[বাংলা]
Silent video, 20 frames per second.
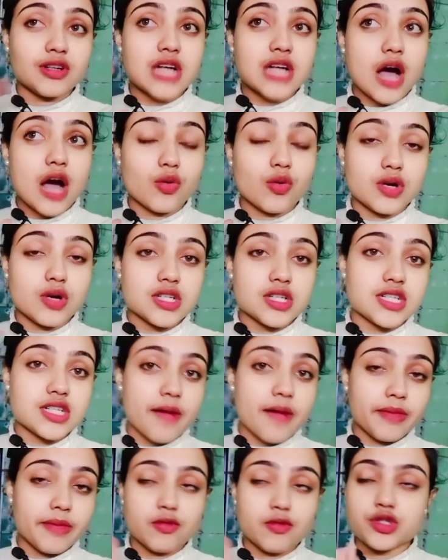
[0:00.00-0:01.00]
ঠাকুরের
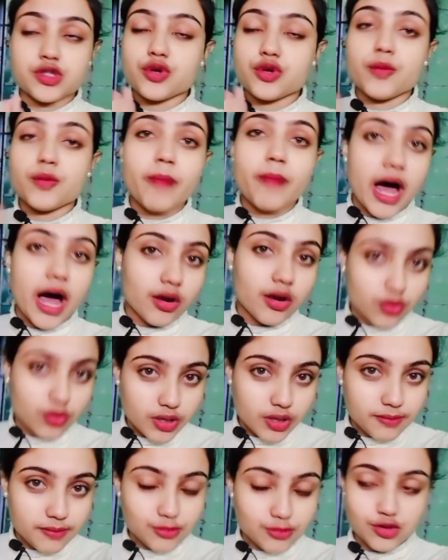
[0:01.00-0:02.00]
সামনে বসে খুব ভালো
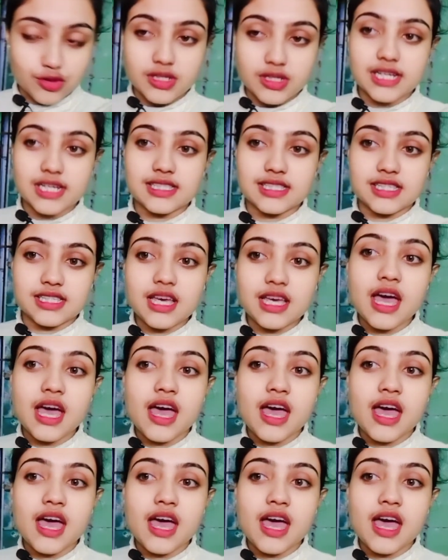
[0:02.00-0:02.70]
করে পুজো দিয়েছি